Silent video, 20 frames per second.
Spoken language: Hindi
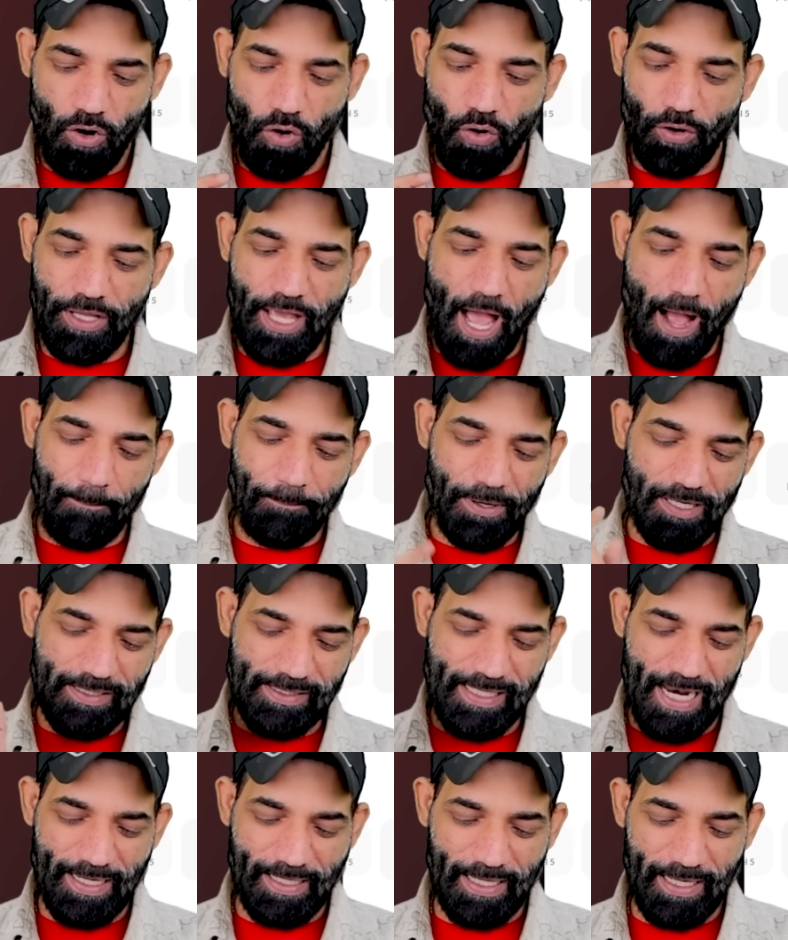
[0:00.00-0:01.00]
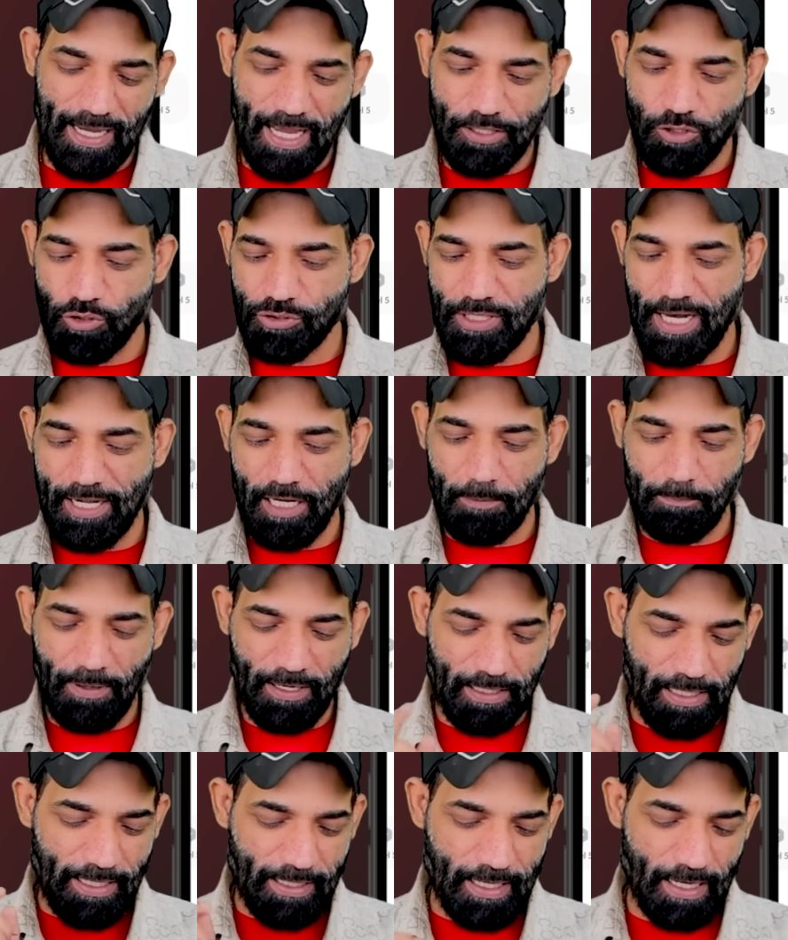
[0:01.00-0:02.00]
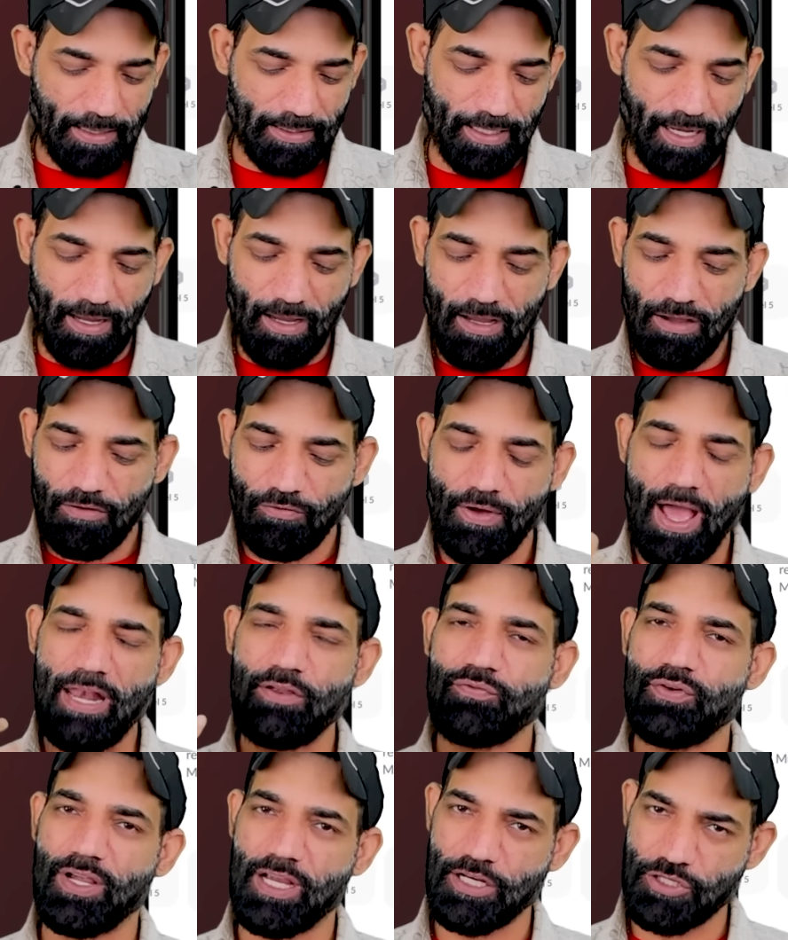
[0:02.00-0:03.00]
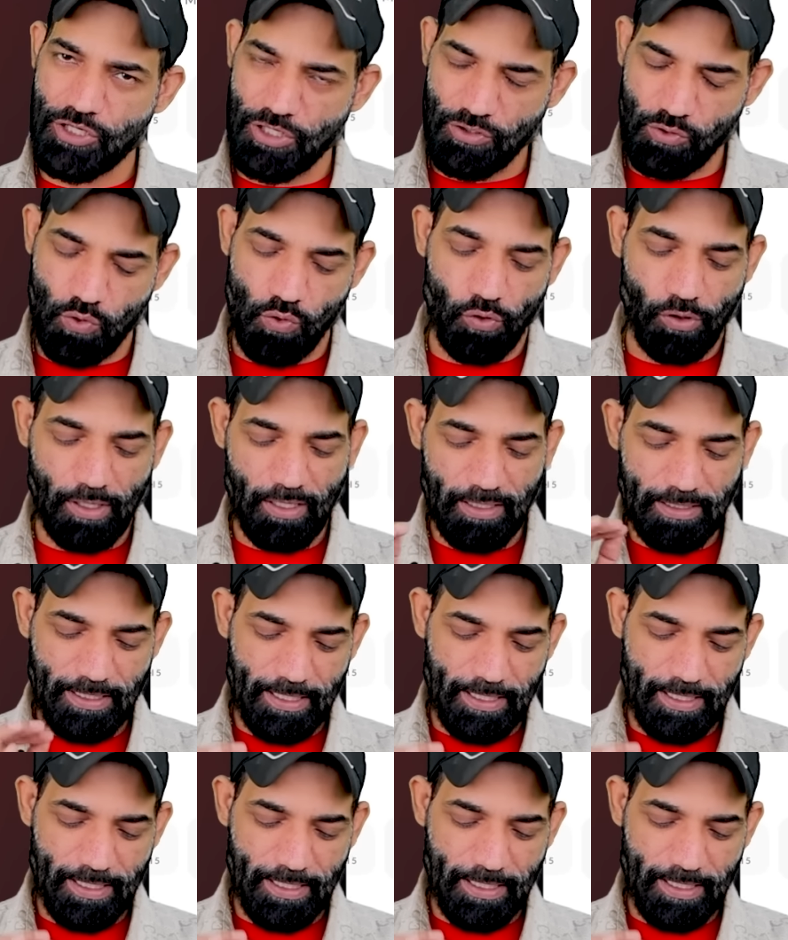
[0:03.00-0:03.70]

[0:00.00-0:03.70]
और यहां पर सेटिंग है जो सेटिंग पे क्लिक करते हैं वेरिफिकेशन कोड